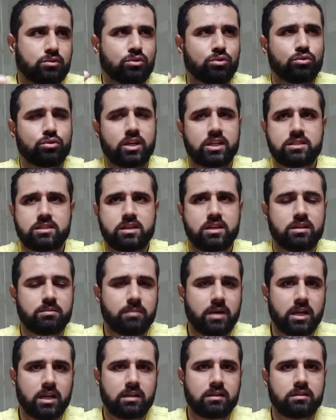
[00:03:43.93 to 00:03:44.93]
दो या तीन
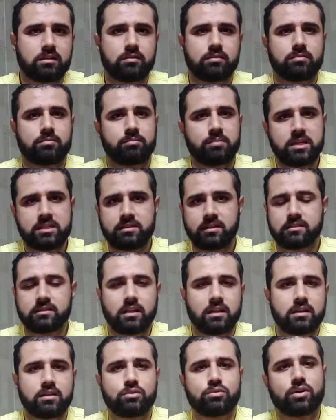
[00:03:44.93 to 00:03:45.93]
मारन बेसिक
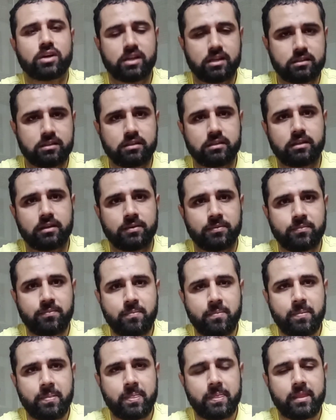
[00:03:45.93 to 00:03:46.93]
सैलरी हुआ करती थी
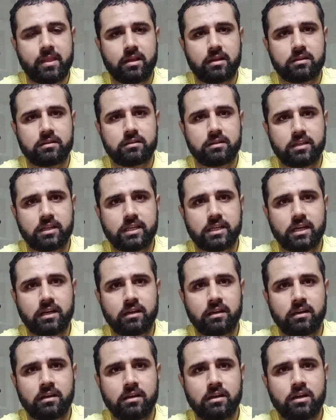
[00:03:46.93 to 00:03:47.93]
ठीक
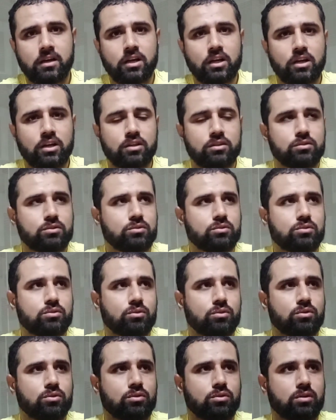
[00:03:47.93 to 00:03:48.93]
है
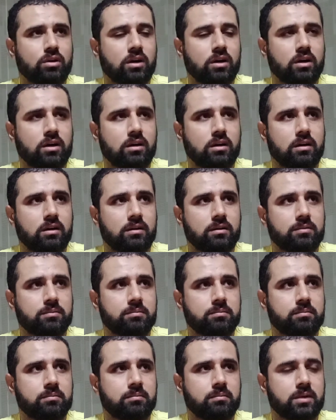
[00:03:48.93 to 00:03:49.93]
तो
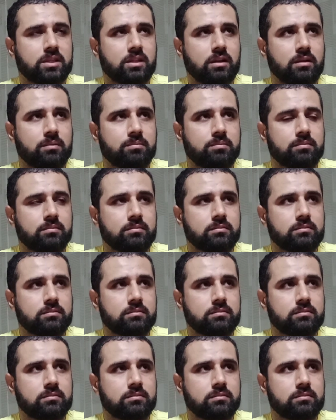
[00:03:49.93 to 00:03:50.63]
आ, मतलब